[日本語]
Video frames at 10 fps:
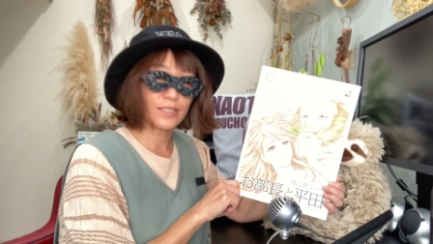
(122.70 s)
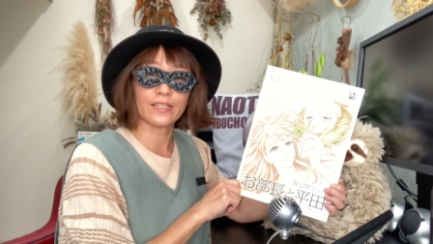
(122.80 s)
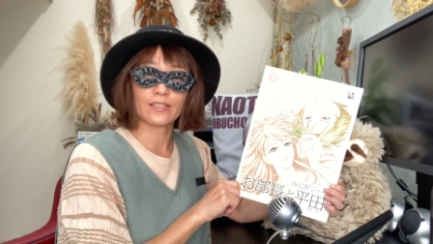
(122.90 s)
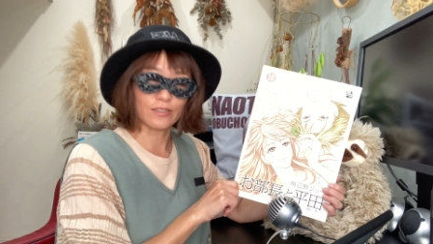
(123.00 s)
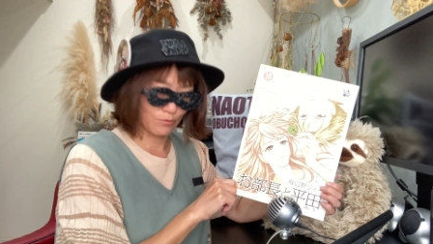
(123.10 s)
ただ
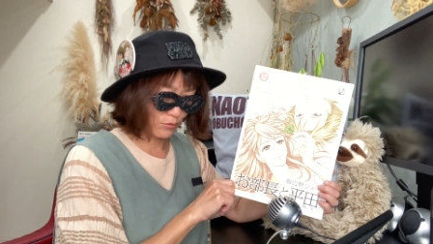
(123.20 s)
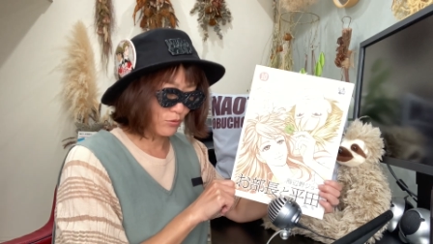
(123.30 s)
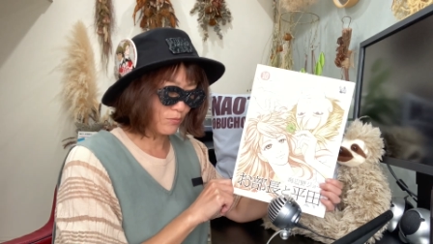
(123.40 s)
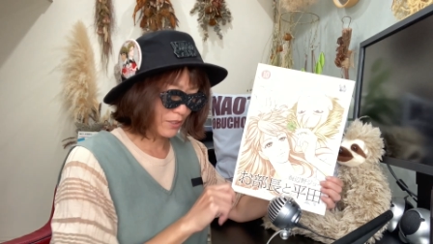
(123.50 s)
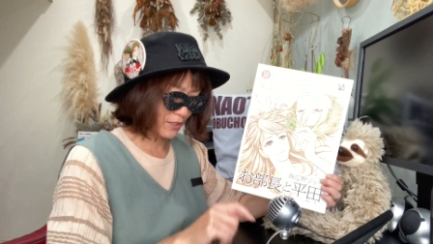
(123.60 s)
いたレビューを
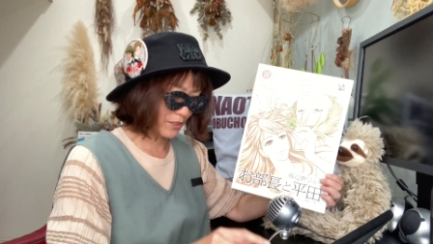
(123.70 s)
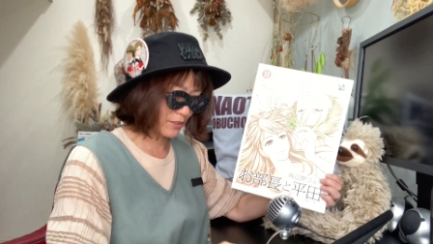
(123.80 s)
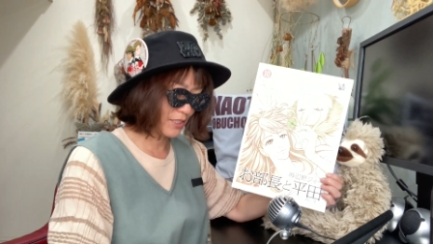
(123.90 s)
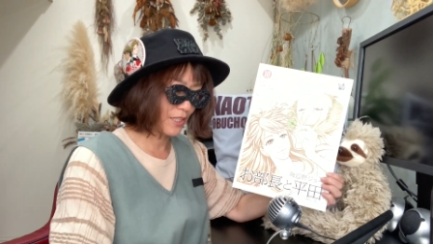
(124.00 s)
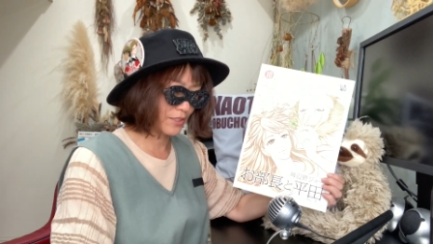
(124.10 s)
読み上げさ
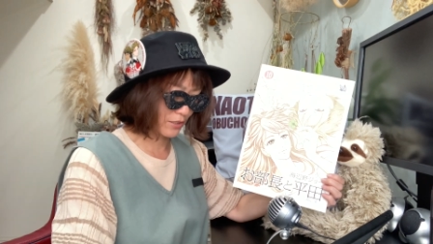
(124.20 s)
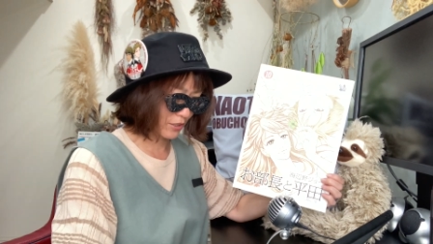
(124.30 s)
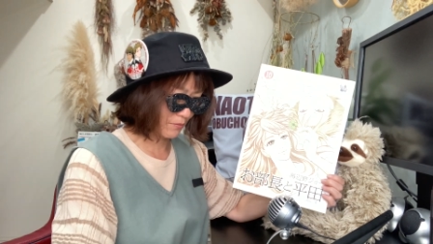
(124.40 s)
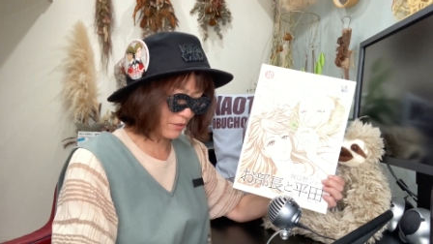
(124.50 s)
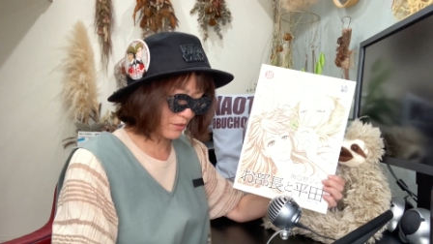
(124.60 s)
せていただ
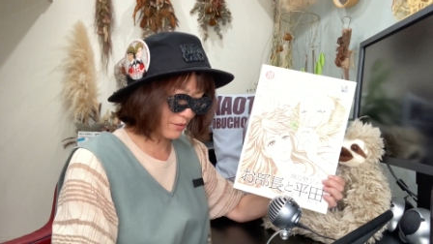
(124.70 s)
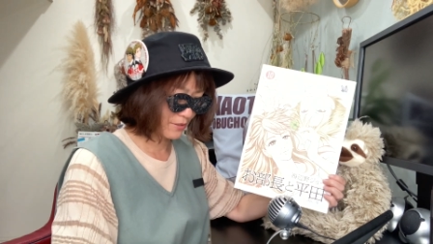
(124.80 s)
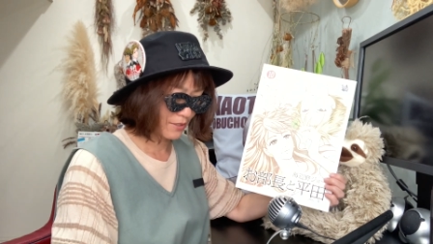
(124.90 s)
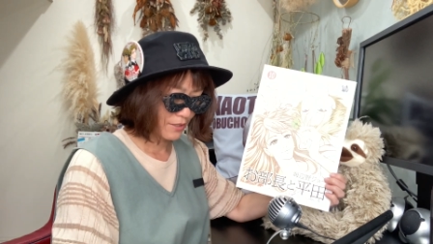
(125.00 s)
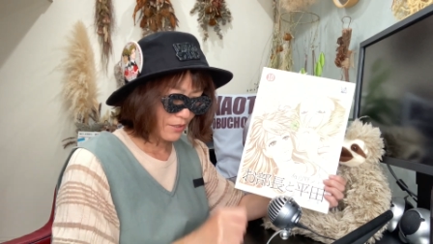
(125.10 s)
きます、
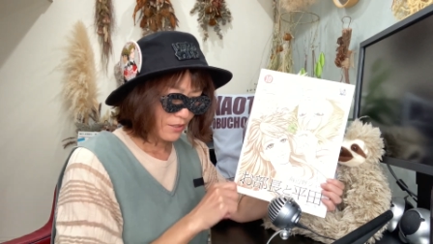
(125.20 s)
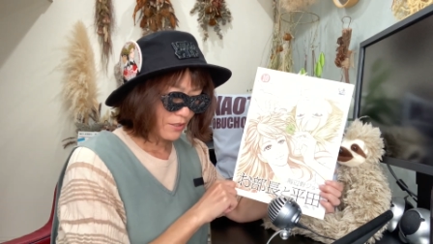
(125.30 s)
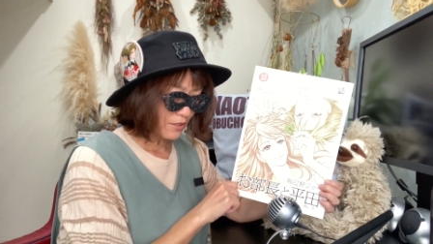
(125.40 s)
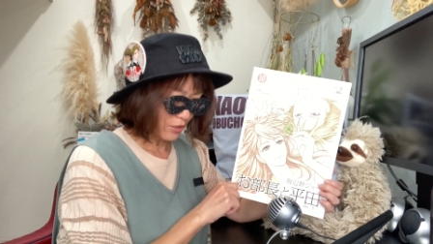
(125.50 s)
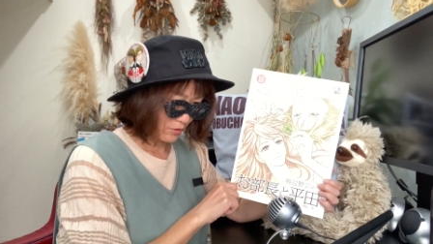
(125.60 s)

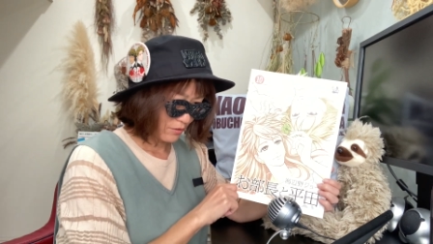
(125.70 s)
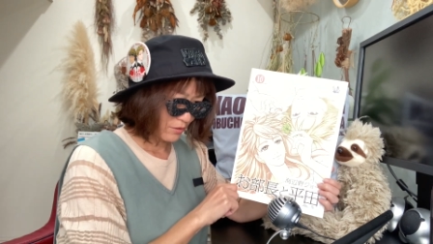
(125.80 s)
はい、